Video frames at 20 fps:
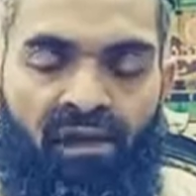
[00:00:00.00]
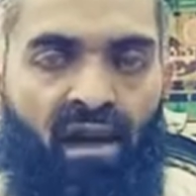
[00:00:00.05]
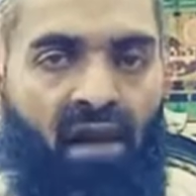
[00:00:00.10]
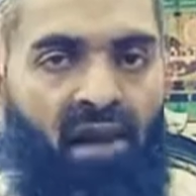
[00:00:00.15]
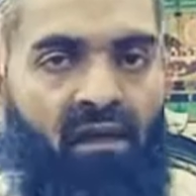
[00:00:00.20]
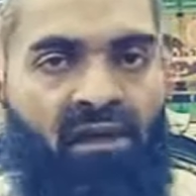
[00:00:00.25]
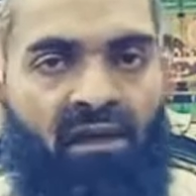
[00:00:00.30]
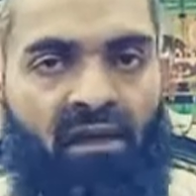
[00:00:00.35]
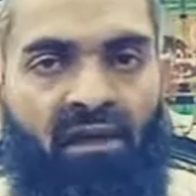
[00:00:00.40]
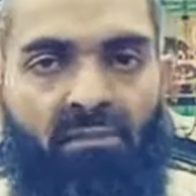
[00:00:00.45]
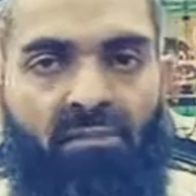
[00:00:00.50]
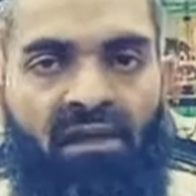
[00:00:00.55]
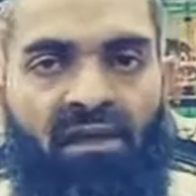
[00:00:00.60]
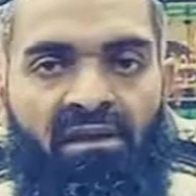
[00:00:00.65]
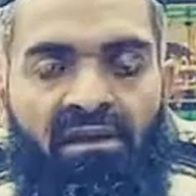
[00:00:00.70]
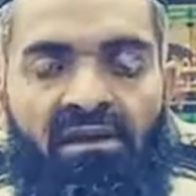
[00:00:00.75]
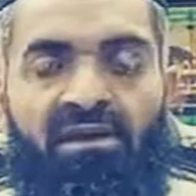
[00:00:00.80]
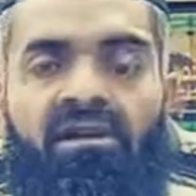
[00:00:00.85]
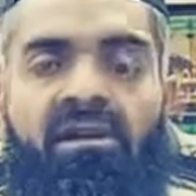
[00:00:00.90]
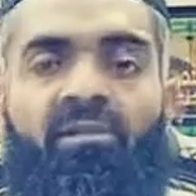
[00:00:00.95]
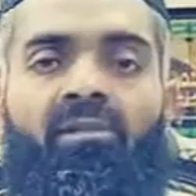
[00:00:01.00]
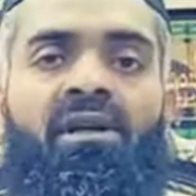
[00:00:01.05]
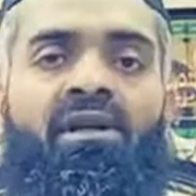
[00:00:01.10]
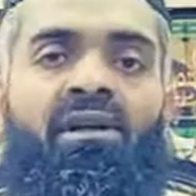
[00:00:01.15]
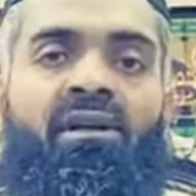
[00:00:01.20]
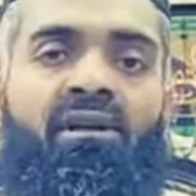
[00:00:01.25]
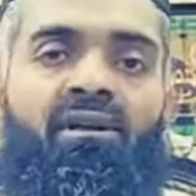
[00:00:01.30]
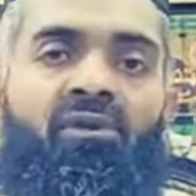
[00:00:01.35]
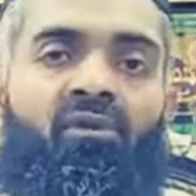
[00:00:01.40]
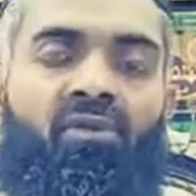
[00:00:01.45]
कादियानी ही
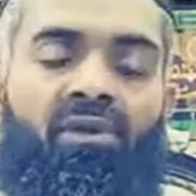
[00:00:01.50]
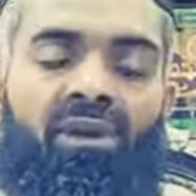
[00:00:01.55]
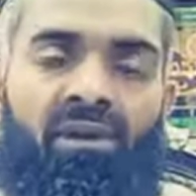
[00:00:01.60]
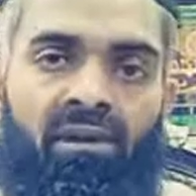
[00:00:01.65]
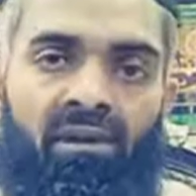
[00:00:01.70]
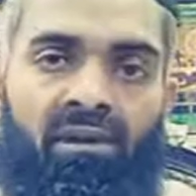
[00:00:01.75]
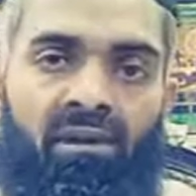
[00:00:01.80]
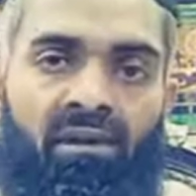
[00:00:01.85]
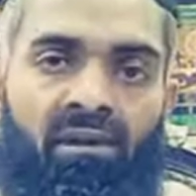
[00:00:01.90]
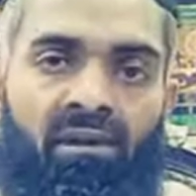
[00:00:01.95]
समझते क्यों उन्हें